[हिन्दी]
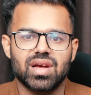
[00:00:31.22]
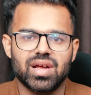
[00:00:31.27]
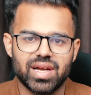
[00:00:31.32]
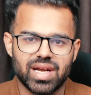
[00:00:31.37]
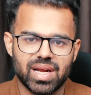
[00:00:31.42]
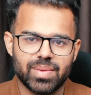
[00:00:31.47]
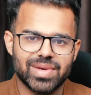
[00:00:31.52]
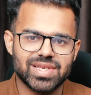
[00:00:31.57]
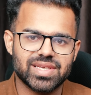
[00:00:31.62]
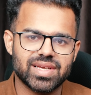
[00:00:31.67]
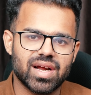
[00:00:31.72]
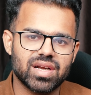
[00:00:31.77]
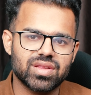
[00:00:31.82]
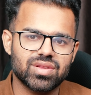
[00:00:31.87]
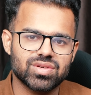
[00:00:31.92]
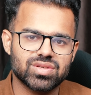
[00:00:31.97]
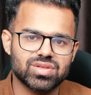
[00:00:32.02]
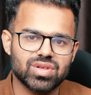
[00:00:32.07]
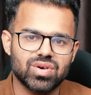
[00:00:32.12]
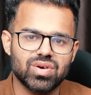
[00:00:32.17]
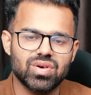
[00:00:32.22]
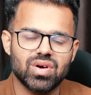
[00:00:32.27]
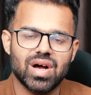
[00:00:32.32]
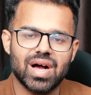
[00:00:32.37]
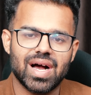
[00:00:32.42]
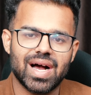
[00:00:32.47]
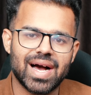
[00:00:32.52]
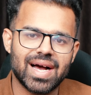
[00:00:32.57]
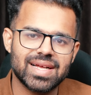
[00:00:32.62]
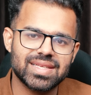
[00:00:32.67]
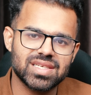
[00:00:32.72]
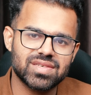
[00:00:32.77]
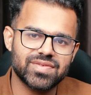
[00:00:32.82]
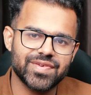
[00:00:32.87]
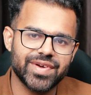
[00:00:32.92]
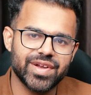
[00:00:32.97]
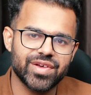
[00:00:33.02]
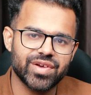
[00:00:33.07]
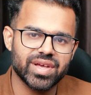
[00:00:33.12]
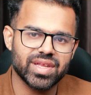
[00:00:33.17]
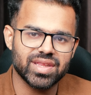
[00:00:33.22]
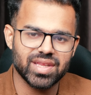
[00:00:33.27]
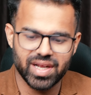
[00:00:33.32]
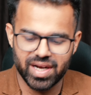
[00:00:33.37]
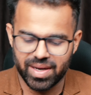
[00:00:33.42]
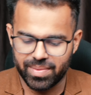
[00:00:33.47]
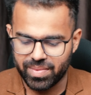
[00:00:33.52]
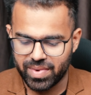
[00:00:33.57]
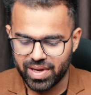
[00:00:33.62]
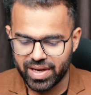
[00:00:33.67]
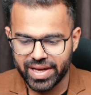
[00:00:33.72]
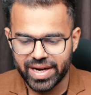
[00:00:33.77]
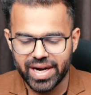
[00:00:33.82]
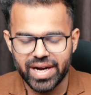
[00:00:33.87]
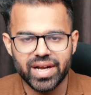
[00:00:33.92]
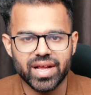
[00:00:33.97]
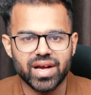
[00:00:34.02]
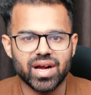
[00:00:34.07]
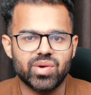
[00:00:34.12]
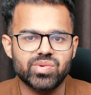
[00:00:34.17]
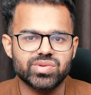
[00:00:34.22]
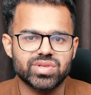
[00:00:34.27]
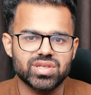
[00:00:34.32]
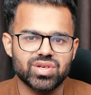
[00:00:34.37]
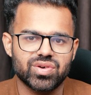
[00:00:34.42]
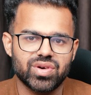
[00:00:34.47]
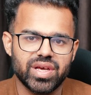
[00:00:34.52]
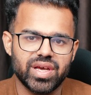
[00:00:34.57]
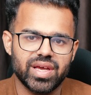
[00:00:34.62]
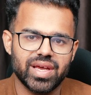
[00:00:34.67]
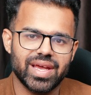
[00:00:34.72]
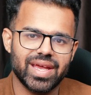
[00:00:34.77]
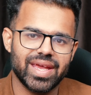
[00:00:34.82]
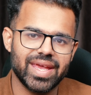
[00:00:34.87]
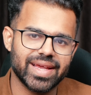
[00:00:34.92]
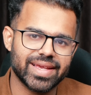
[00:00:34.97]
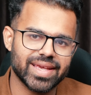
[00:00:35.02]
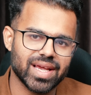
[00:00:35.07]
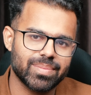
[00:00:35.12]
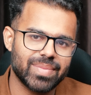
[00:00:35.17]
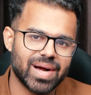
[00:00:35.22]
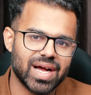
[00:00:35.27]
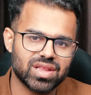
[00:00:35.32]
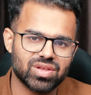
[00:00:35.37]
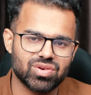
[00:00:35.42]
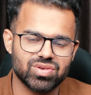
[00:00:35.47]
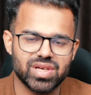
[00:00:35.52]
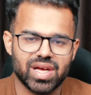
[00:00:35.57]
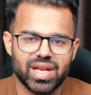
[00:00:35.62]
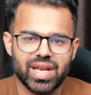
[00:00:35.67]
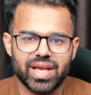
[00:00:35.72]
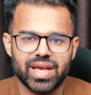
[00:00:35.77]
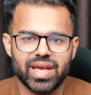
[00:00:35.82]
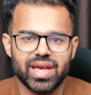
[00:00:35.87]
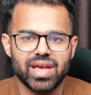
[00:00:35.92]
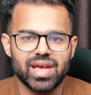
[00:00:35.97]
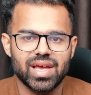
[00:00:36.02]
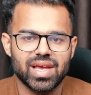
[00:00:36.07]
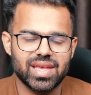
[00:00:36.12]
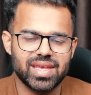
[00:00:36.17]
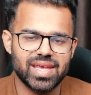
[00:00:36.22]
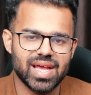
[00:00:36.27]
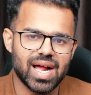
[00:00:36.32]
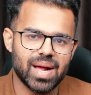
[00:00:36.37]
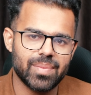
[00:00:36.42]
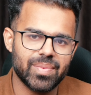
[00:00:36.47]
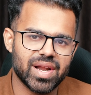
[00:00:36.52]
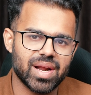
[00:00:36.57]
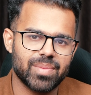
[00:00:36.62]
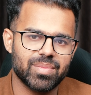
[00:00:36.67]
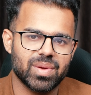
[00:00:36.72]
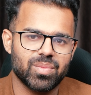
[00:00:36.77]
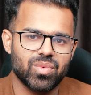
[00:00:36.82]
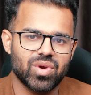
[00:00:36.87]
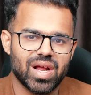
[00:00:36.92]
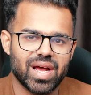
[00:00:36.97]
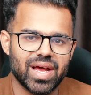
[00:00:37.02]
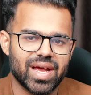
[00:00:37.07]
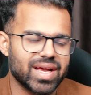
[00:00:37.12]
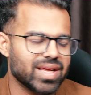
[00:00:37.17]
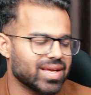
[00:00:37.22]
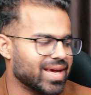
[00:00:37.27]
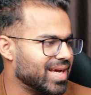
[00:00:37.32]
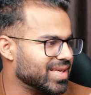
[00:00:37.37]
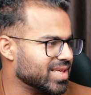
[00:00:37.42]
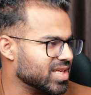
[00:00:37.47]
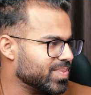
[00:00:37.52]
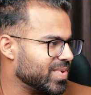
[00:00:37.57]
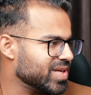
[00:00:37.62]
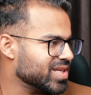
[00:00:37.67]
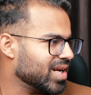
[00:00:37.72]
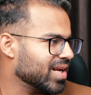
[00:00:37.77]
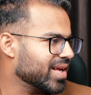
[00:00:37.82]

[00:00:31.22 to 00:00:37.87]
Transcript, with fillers: नमस्कार दोस्तों आज इस वीडियो के अंदर हम करंट अकाउंट से जुड़ी एक एक बात को जानेंगे यहाँ पर हमने बुलाया एज ए स्पेशल